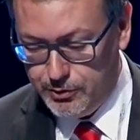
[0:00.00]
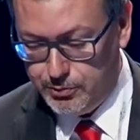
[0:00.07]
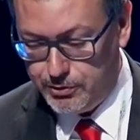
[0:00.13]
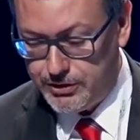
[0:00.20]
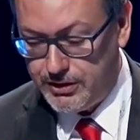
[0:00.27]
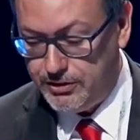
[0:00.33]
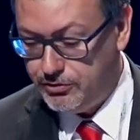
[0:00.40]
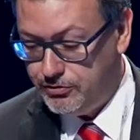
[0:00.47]

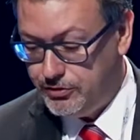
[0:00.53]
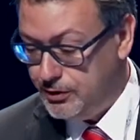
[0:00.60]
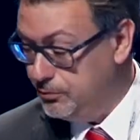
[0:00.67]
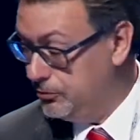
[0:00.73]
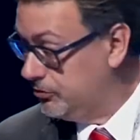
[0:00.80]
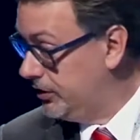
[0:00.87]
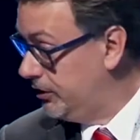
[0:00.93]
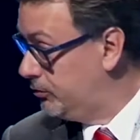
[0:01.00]
por tanto,
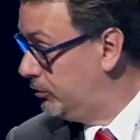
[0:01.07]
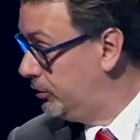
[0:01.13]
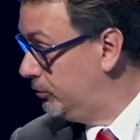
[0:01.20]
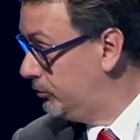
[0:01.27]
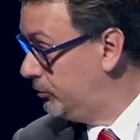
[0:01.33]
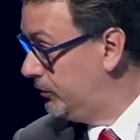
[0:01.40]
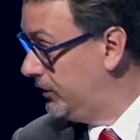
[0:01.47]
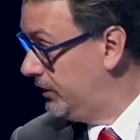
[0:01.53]
sabemos que hay quórum
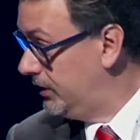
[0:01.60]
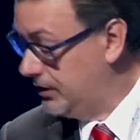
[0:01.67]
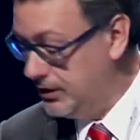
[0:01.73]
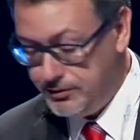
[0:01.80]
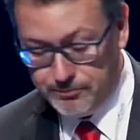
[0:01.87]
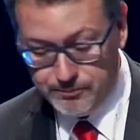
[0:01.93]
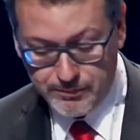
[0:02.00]
suficiente.